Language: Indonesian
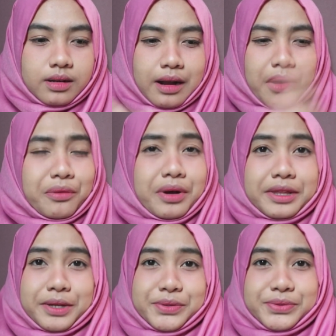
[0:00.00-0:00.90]
dan aku
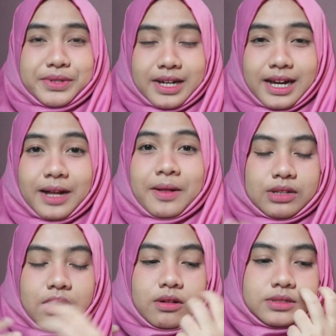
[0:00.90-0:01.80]
nggak tahu juga
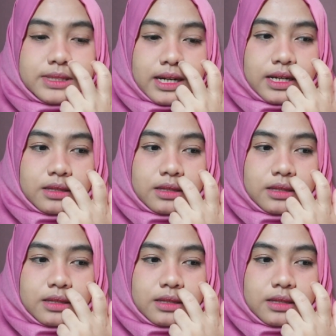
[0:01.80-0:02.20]
waktu aku cek